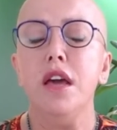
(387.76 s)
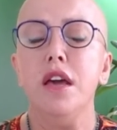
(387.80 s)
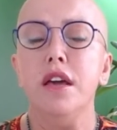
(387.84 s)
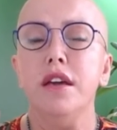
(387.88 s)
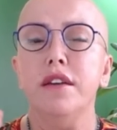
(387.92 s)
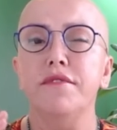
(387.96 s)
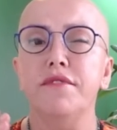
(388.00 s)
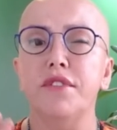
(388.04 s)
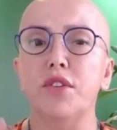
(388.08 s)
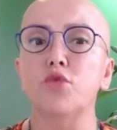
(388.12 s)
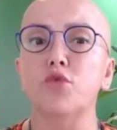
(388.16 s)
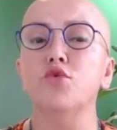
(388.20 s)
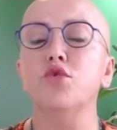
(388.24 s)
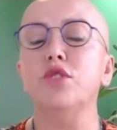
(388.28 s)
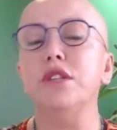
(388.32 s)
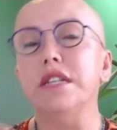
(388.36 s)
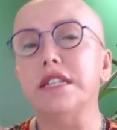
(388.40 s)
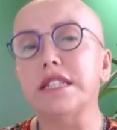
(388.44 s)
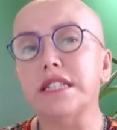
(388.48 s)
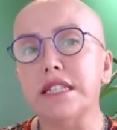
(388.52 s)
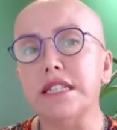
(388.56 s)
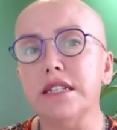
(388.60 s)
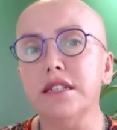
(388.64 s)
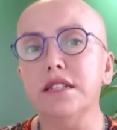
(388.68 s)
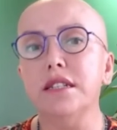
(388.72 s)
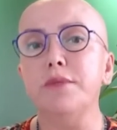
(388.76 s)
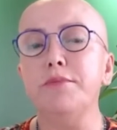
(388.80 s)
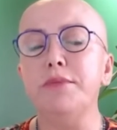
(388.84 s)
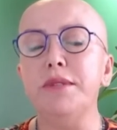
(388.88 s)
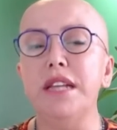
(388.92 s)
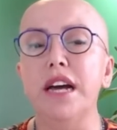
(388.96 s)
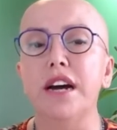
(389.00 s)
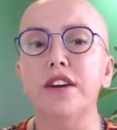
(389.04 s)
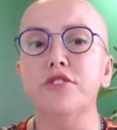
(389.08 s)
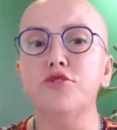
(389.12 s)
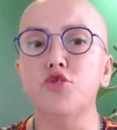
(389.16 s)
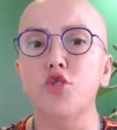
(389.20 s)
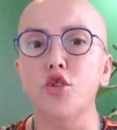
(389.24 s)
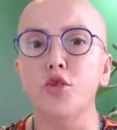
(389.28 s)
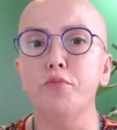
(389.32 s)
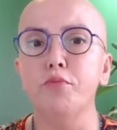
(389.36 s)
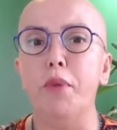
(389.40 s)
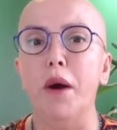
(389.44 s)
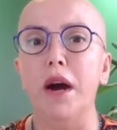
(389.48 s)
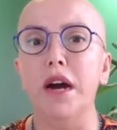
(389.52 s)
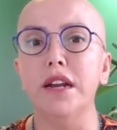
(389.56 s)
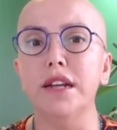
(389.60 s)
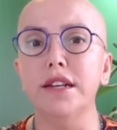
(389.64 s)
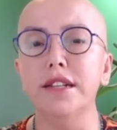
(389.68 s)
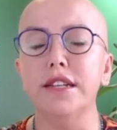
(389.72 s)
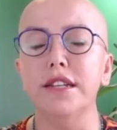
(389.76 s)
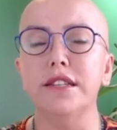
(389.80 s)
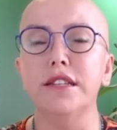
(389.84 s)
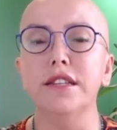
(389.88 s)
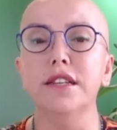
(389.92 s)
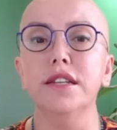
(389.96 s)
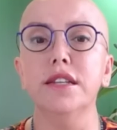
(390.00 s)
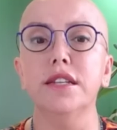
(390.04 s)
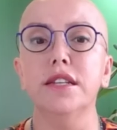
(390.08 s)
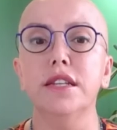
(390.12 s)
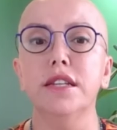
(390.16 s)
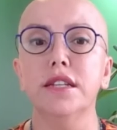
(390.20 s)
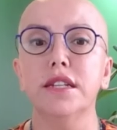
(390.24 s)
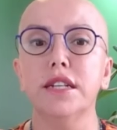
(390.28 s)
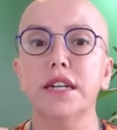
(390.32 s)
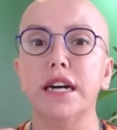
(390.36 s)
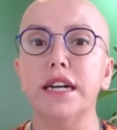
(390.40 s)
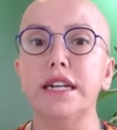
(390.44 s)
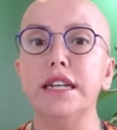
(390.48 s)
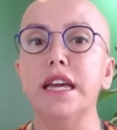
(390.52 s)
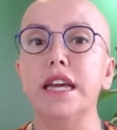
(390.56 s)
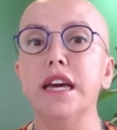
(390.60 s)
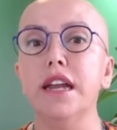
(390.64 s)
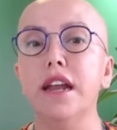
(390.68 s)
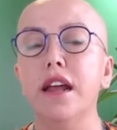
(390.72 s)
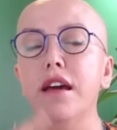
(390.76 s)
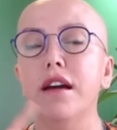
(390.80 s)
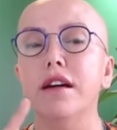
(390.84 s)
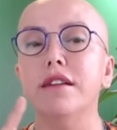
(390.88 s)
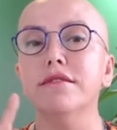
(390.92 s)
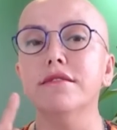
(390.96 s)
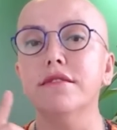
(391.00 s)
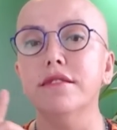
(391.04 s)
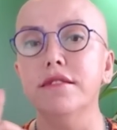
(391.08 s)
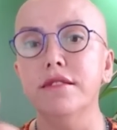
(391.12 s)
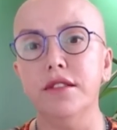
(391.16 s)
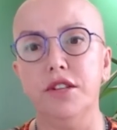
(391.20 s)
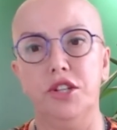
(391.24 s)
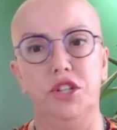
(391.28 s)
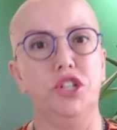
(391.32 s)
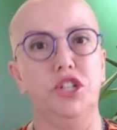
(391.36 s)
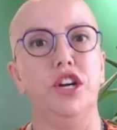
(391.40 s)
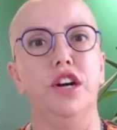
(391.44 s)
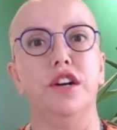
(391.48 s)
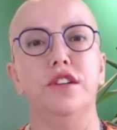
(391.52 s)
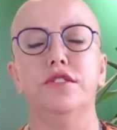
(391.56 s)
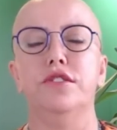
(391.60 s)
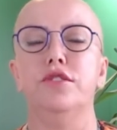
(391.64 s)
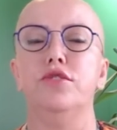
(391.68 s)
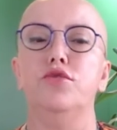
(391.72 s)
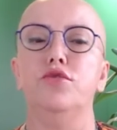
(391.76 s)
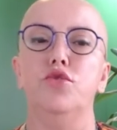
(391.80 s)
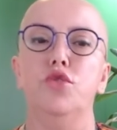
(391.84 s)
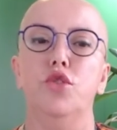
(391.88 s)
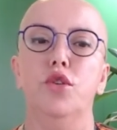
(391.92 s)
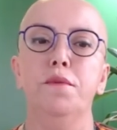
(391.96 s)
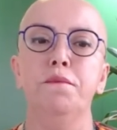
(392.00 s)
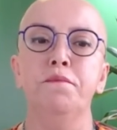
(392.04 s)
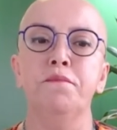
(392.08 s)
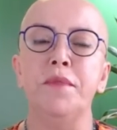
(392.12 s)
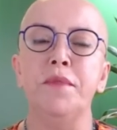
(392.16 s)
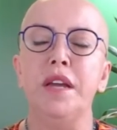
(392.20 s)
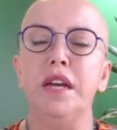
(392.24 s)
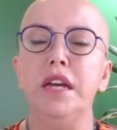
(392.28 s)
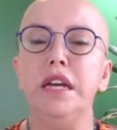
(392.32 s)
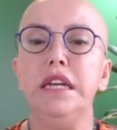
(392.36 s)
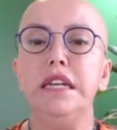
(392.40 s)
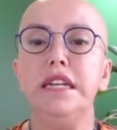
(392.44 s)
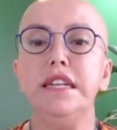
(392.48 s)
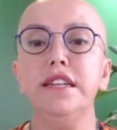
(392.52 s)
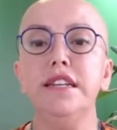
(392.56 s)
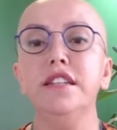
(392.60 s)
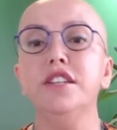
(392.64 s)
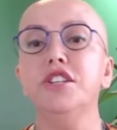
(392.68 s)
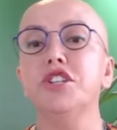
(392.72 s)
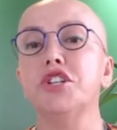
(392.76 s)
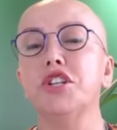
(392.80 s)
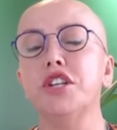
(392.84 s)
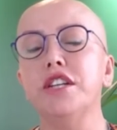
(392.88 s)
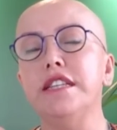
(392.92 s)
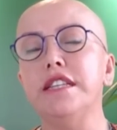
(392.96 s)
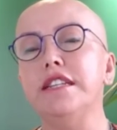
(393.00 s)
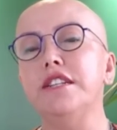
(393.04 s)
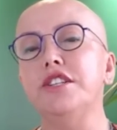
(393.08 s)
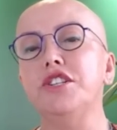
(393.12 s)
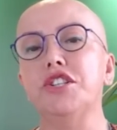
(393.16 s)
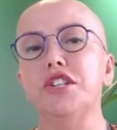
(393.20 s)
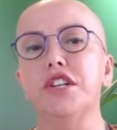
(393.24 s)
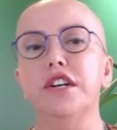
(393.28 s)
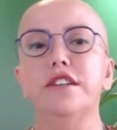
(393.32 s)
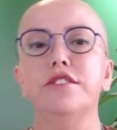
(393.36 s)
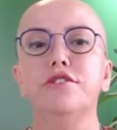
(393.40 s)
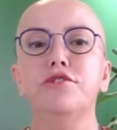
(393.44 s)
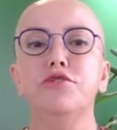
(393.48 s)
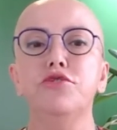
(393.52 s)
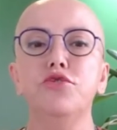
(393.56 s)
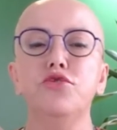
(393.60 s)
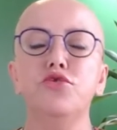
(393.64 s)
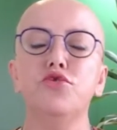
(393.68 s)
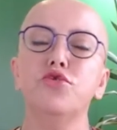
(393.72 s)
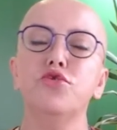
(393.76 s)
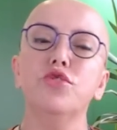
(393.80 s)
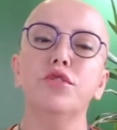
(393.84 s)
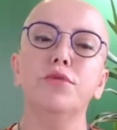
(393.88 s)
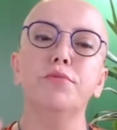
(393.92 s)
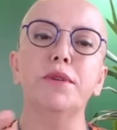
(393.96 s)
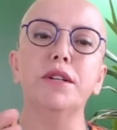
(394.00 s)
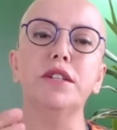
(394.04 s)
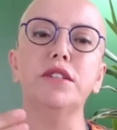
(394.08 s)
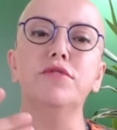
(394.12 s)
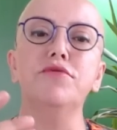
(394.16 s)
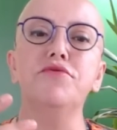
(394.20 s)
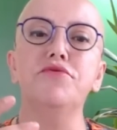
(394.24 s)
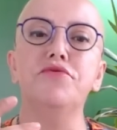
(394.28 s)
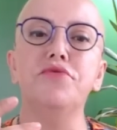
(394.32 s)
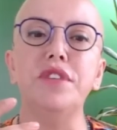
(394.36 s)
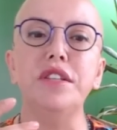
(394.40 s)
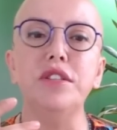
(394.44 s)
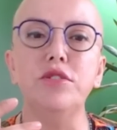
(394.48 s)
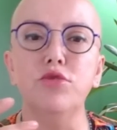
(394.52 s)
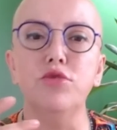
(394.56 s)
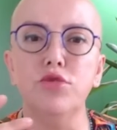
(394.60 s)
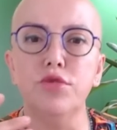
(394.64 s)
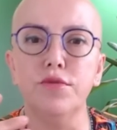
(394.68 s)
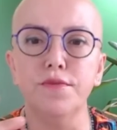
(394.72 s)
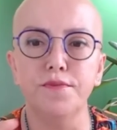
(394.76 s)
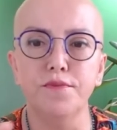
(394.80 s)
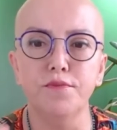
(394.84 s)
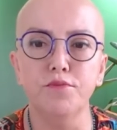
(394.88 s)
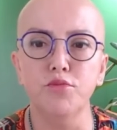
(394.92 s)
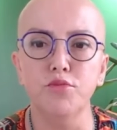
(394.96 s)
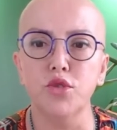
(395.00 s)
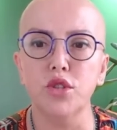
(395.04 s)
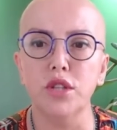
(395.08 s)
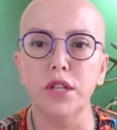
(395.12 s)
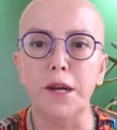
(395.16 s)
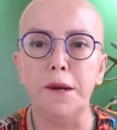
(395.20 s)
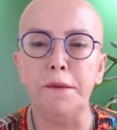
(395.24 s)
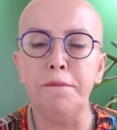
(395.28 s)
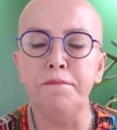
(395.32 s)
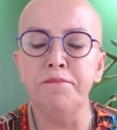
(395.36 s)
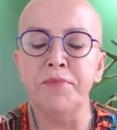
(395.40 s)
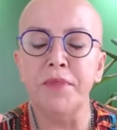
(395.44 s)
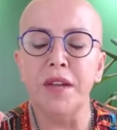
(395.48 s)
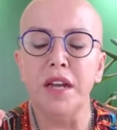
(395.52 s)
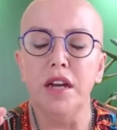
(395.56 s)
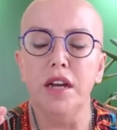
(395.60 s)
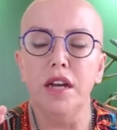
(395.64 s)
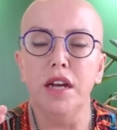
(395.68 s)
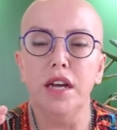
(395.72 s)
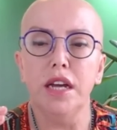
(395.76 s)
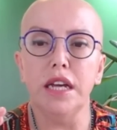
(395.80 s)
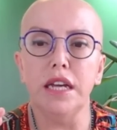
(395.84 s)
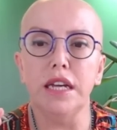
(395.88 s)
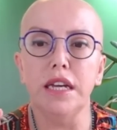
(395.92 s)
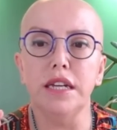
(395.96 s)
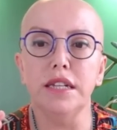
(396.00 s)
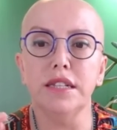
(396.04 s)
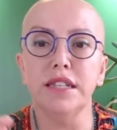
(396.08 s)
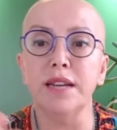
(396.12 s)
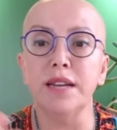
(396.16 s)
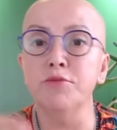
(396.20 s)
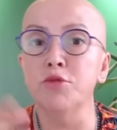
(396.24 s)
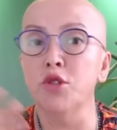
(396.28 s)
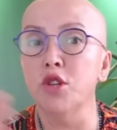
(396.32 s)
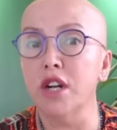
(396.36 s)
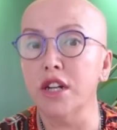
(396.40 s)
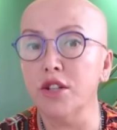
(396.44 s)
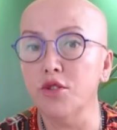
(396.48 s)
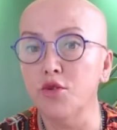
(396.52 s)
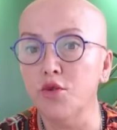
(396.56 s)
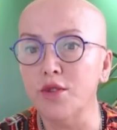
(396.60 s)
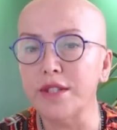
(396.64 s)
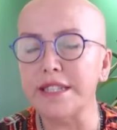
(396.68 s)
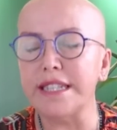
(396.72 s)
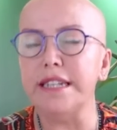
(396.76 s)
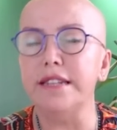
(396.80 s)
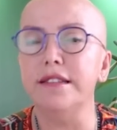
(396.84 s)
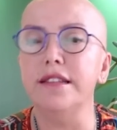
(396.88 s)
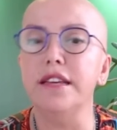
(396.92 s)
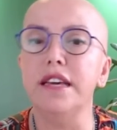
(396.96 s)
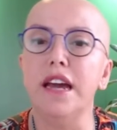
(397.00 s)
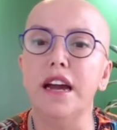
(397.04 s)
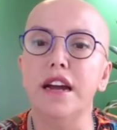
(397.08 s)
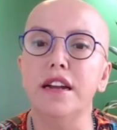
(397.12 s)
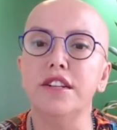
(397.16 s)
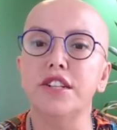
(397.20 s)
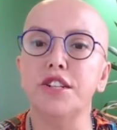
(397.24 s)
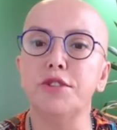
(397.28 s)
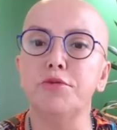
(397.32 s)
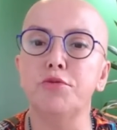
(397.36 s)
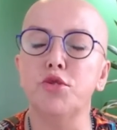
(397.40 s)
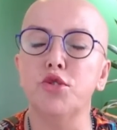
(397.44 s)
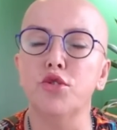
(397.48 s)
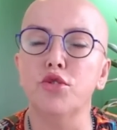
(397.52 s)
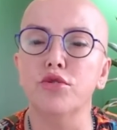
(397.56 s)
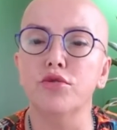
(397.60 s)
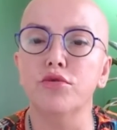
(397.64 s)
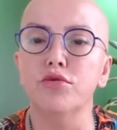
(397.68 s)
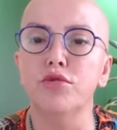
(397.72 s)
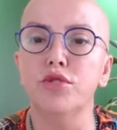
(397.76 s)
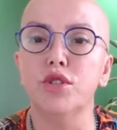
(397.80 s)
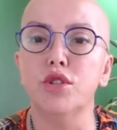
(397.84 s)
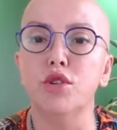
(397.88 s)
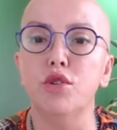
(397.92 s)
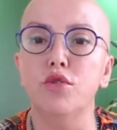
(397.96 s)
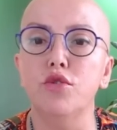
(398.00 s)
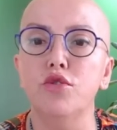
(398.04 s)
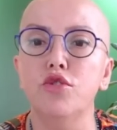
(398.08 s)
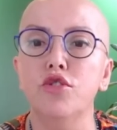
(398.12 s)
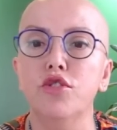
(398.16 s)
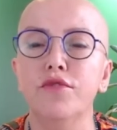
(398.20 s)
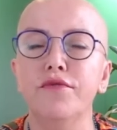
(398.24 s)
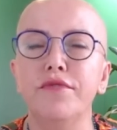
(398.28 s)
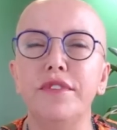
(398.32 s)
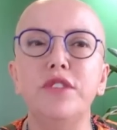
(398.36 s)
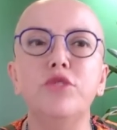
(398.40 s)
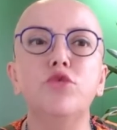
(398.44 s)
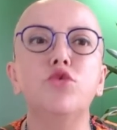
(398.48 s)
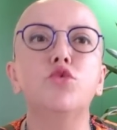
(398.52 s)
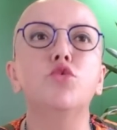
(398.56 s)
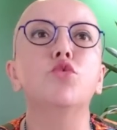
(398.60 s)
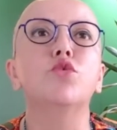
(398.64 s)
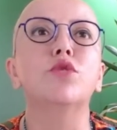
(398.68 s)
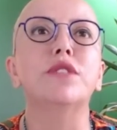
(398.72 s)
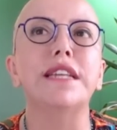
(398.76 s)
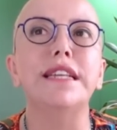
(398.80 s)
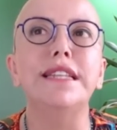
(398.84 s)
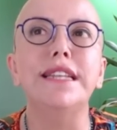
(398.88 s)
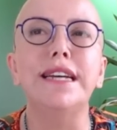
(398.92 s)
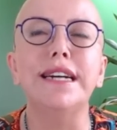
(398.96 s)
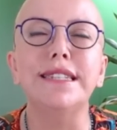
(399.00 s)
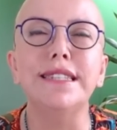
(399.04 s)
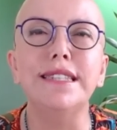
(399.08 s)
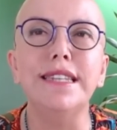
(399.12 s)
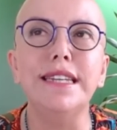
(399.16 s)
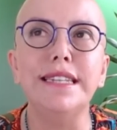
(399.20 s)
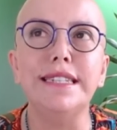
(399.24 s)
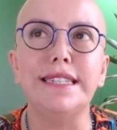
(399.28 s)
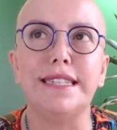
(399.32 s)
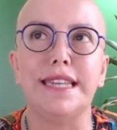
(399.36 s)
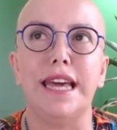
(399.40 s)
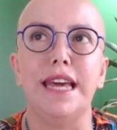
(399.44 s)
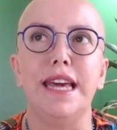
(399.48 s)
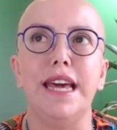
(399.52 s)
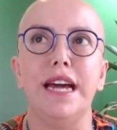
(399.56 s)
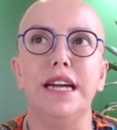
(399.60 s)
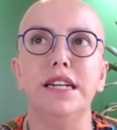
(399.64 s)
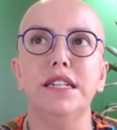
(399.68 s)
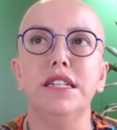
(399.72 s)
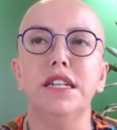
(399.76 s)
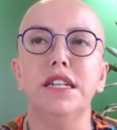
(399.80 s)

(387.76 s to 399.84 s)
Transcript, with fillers: Ve onun yanı sıra tabii daha çok para dedik. Kariyer hayatını da işaret ediyor. İlişkileri işaret ediyor. Çünkü bakın Venüs burada e, tam olarak yükselene yerleşmiş olduğunu söylüyorum. Venüs yükselendeyse eğer